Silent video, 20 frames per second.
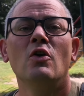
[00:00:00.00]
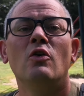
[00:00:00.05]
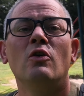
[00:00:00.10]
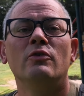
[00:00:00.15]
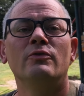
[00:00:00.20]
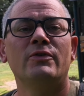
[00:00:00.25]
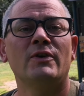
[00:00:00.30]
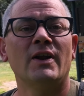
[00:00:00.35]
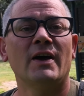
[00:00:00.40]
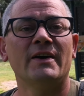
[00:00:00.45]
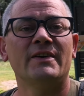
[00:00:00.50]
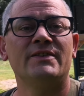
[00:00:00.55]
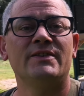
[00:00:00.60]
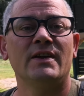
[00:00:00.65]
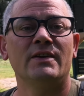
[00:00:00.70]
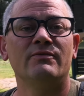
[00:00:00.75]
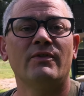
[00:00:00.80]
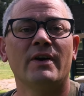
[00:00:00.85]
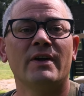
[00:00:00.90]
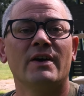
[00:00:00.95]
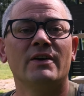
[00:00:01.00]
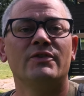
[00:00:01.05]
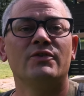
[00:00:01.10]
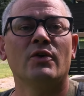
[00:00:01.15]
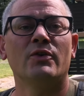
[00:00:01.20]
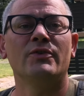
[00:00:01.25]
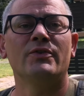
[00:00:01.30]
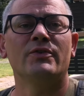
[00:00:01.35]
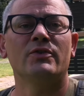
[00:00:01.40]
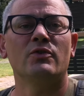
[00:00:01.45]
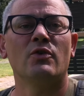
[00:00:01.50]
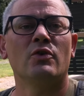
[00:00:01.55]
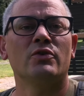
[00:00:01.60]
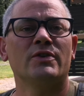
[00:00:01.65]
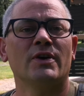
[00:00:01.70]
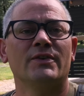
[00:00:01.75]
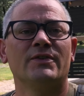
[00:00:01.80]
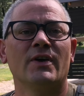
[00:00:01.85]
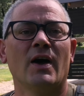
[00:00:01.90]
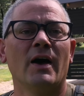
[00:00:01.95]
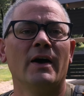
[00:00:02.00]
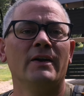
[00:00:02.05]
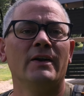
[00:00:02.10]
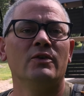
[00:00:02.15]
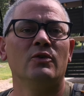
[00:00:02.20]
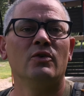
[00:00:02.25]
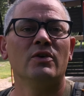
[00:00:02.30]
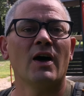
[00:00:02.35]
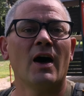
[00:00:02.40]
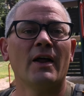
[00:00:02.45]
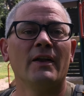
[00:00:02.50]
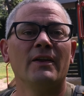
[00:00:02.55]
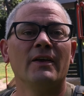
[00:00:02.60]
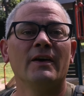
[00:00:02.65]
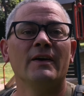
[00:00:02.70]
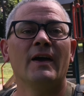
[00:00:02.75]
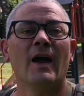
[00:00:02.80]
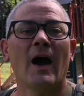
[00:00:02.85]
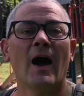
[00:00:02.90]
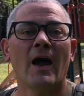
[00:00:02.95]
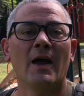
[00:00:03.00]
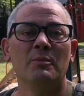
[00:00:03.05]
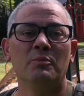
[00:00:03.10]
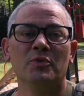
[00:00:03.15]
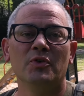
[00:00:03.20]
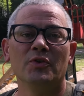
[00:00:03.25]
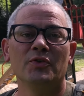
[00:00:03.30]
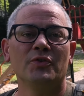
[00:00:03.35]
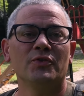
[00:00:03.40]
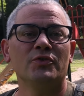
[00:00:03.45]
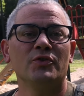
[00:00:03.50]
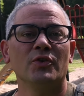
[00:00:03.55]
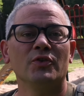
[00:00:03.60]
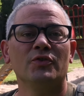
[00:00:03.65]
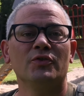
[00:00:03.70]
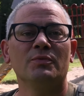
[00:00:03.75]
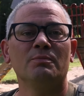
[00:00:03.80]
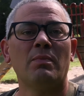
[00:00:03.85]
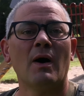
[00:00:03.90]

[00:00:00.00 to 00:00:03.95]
Und vielleicht sehen wir ja sonst noch das eine oder andere Geheimnis des